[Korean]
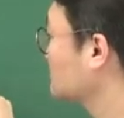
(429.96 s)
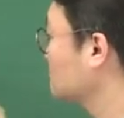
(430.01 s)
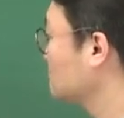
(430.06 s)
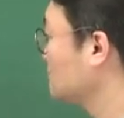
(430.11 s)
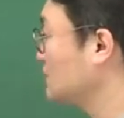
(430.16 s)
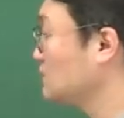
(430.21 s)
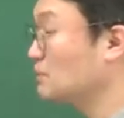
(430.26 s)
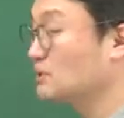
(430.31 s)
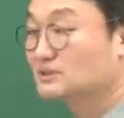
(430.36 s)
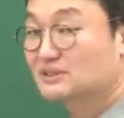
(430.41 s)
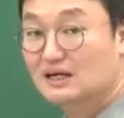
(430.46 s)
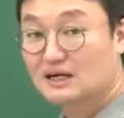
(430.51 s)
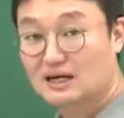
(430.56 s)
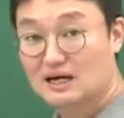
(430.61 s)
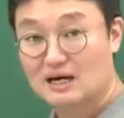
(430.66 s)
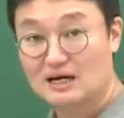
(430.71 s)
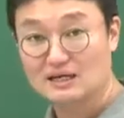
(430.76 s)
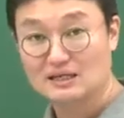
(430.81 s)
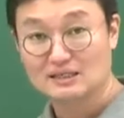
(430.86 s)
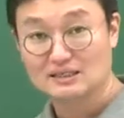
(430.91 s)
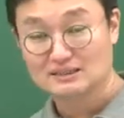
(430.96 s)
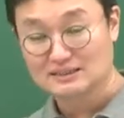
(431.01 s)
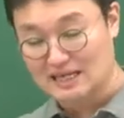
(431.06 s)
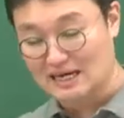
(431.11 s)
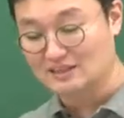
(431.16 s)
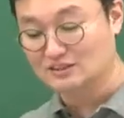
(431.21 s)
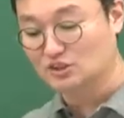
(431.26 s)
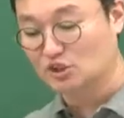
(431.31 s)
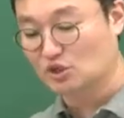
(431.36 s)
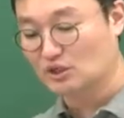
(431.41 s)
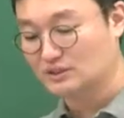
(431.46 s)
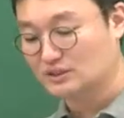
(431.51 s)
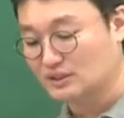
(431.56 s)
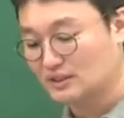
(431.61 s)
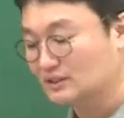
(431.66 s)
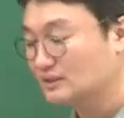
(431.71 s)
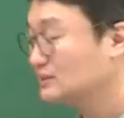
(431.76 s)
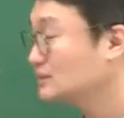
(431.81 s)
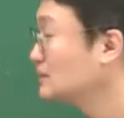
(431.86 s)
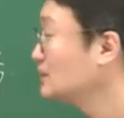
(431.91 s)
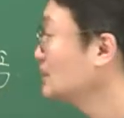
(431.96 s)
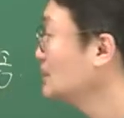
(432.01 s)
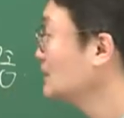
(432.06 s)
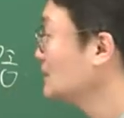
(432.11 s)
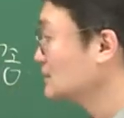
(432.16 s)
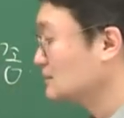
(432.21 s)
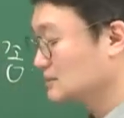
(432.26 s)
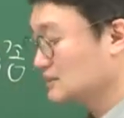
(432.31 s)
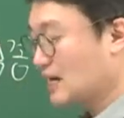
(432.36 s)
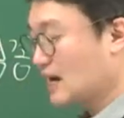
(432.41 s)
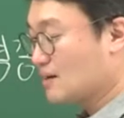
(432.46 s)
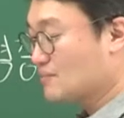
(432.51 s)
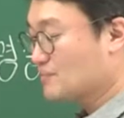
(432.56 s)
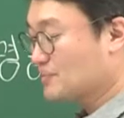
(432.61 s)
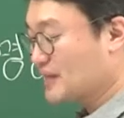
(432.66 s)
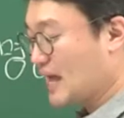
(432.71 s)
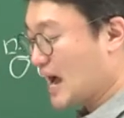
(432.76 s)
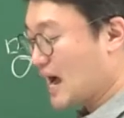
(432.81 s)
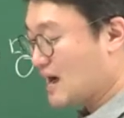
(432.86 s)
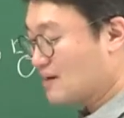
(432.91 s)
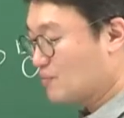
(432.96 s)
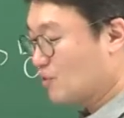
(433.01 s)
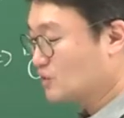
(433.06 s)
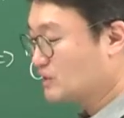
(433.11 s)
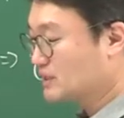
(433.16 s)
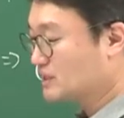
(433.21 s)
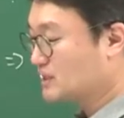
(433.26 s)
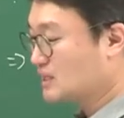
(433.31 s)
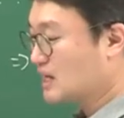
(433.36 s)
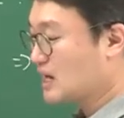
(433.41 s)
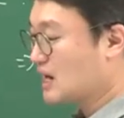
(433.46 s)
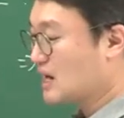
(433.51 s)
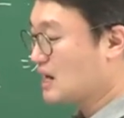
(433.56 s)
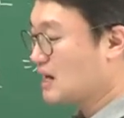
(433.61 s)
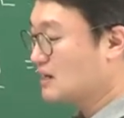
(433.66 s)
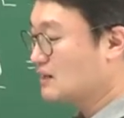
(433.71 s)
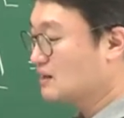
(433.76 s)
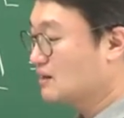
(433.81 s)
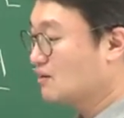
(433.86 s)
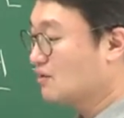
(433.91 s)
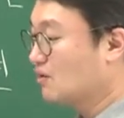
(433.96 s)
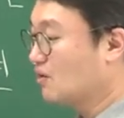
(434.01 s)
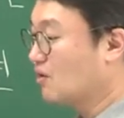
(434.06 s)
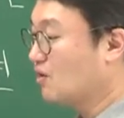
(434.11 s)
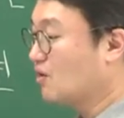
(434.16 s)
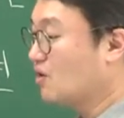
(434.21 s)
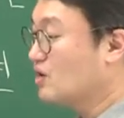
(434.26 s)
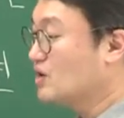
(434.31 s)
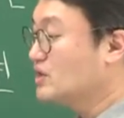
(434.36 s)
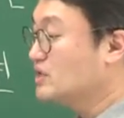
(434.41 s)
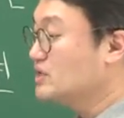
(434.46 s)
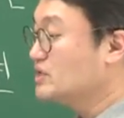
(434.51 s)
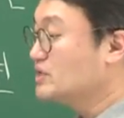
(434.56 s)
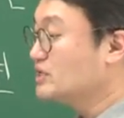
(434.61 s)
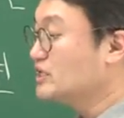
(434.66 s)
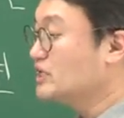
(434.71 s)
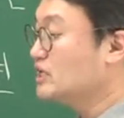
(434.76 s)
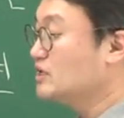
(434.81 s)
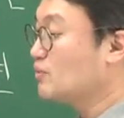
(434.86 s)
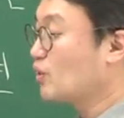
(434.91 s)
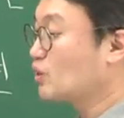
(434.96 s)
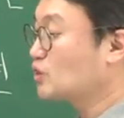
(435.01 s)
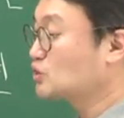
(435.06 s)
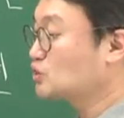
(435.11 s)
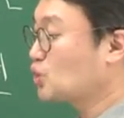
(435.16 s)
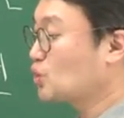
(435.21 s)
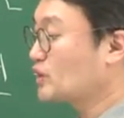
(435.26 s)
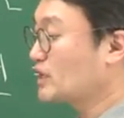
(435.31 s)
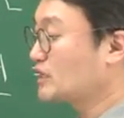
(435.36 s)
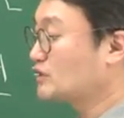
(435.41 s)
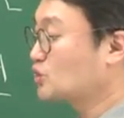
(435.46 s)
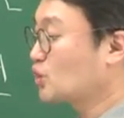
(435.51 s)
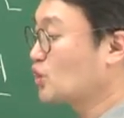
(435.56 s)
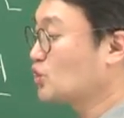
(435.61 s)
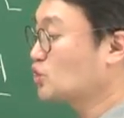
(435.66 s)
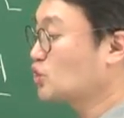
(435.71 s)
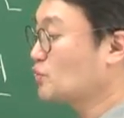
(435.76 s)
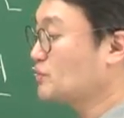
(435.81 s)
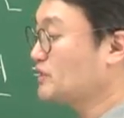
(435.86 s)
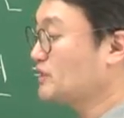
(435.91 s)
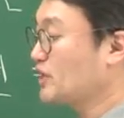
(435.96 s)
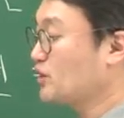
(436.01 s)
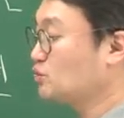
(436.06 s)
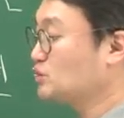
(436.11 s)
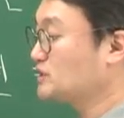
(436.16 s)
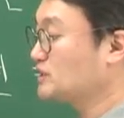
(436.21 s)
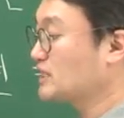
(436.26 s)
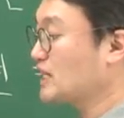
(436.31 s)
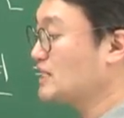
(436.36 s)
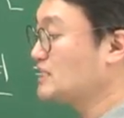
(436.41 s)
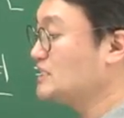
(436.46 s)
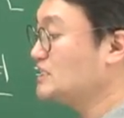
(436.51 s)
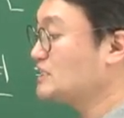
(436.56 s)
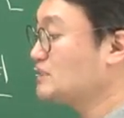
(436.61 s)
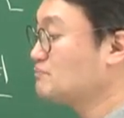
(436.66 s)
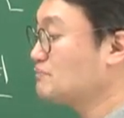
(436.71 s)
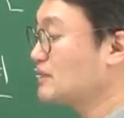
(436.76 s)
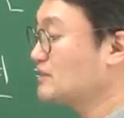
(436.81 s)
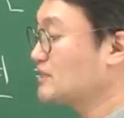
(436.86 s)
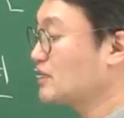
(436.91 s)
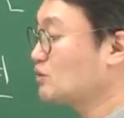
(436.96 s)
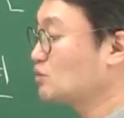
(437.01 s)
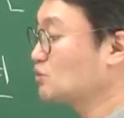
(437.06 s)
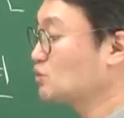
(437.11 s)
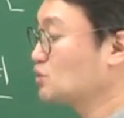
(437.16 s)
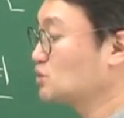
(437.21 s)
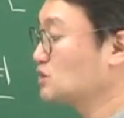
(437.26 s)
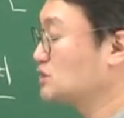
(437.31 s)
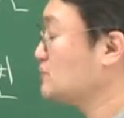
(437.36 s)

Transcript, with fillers: 비변사가 상설화돼. 그 다음 나 보니까 어 일본을 통일한 도요토미 데우시가 20만 대군으로서